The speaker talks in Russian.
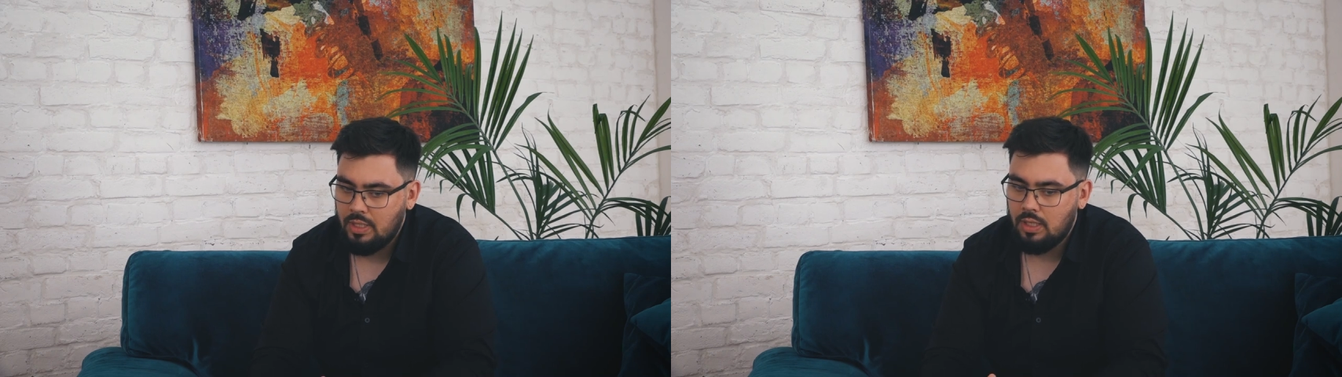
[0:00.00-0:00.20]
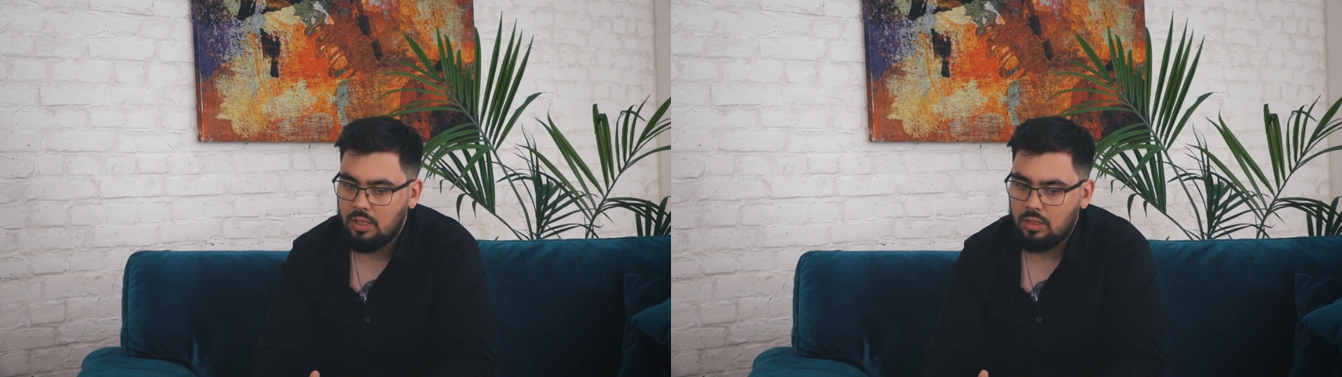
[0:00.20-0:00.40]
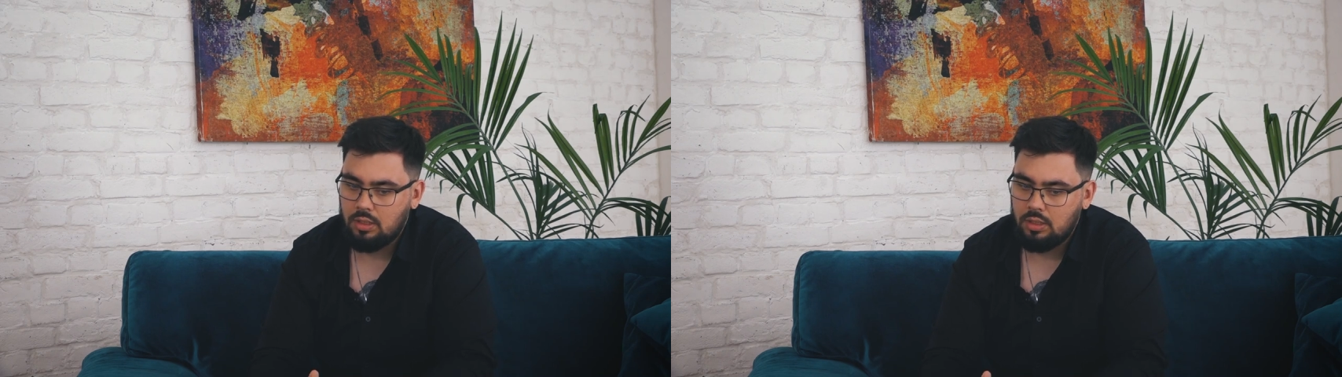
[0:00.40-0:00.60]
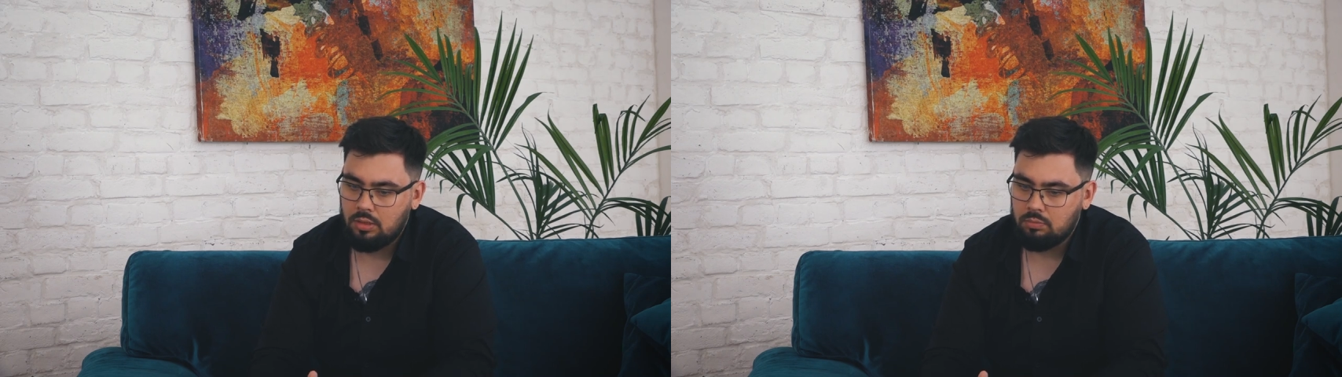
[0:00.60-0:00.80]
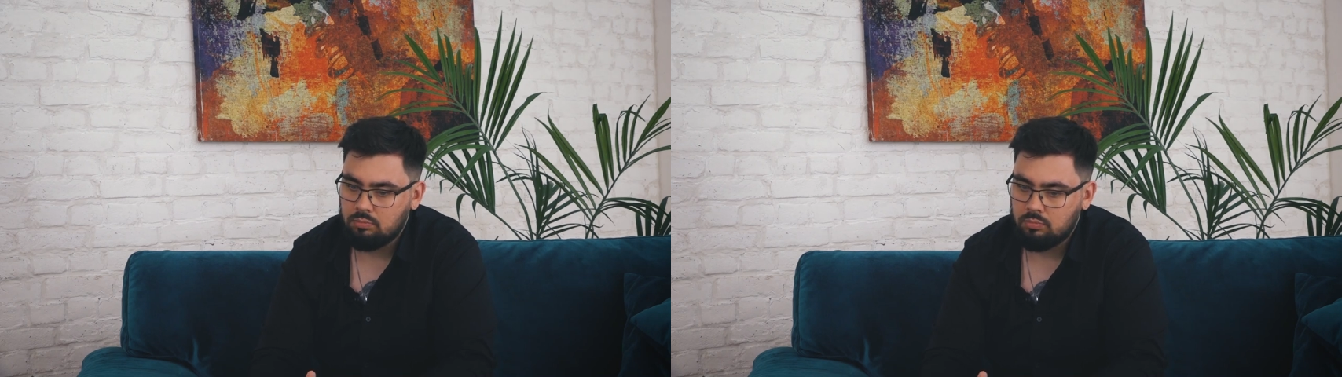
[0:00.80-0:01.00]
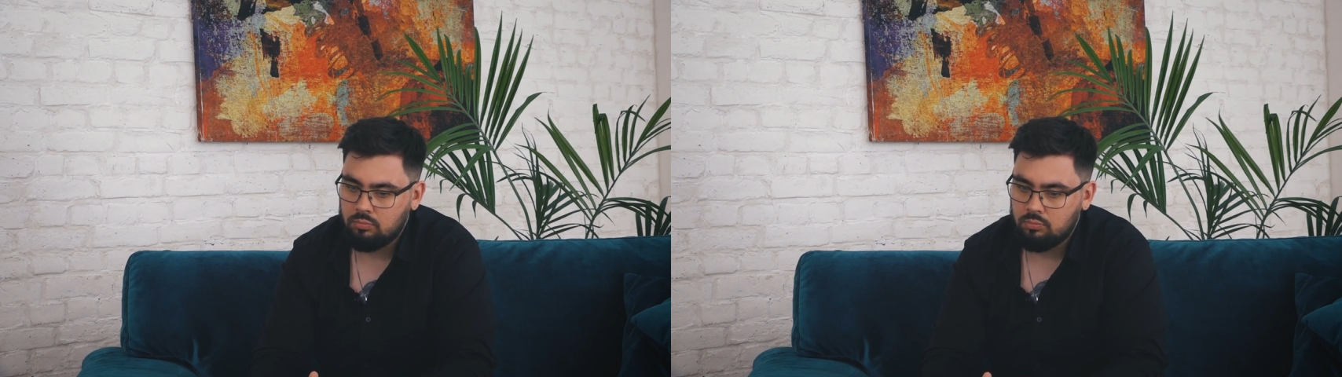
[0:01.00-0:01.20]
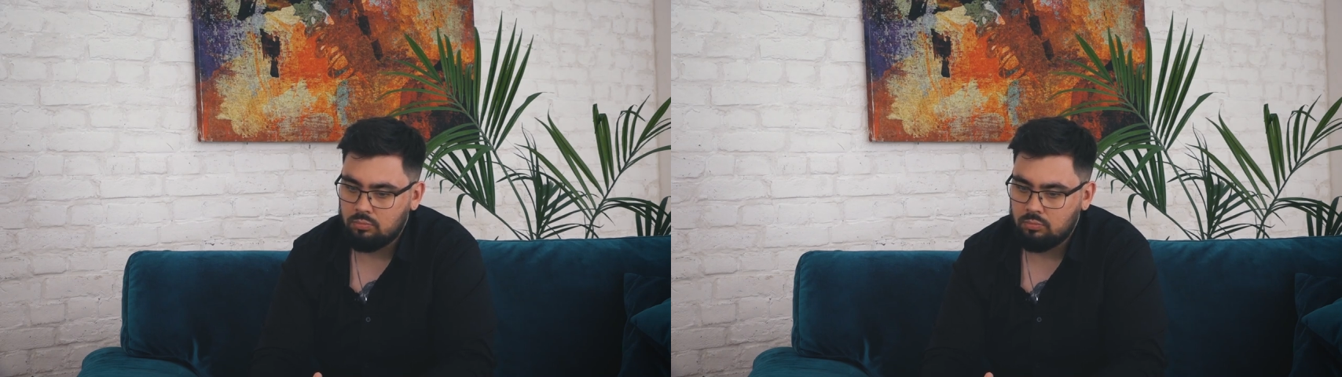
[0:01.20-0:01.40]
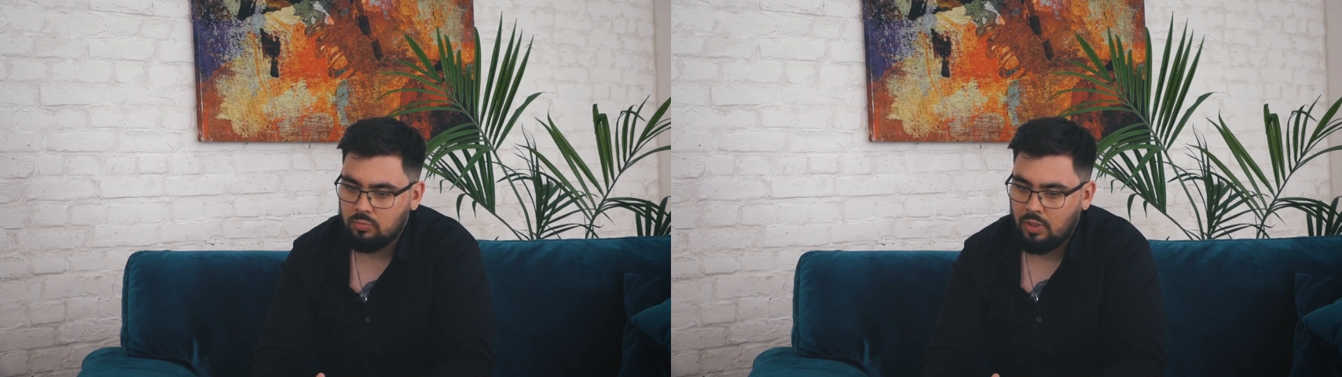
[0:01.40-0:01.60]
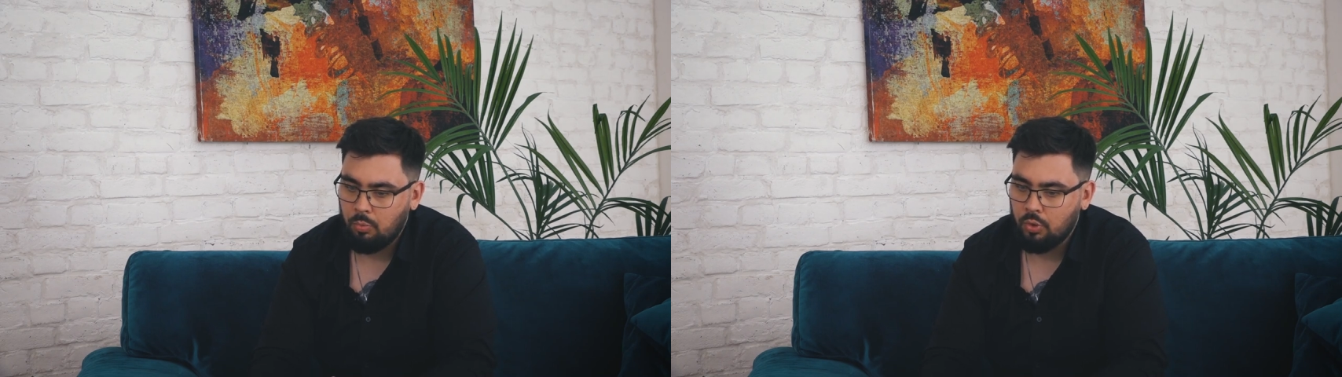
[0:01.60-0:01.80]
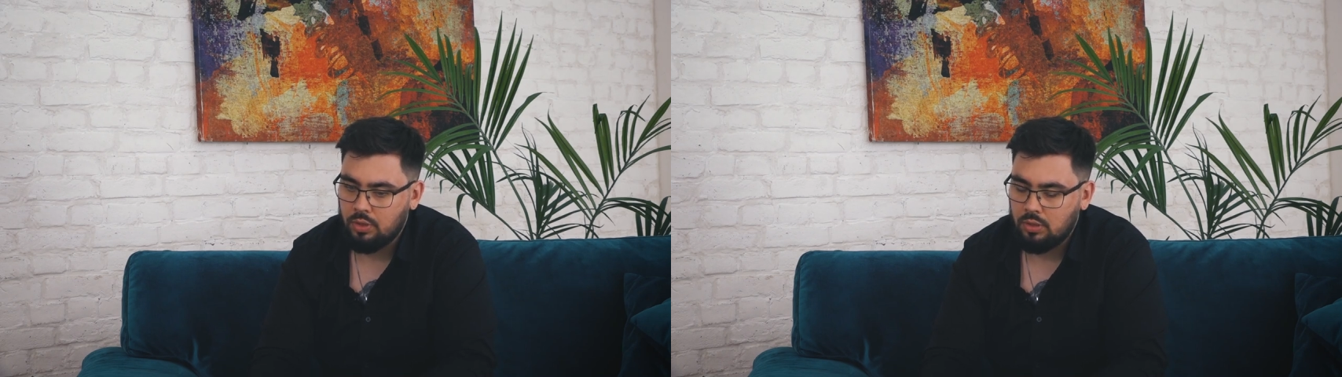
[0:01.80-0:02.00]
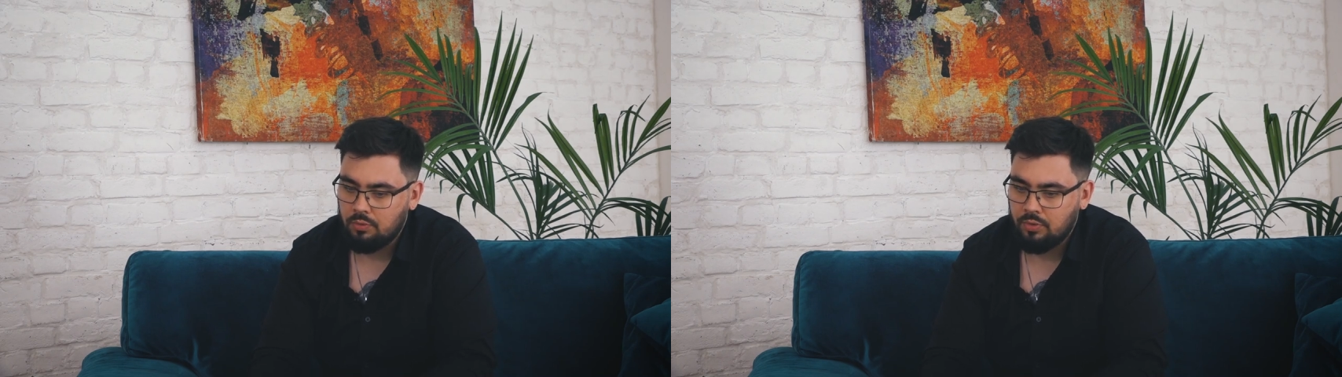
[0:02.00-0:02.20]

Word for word: я э, работал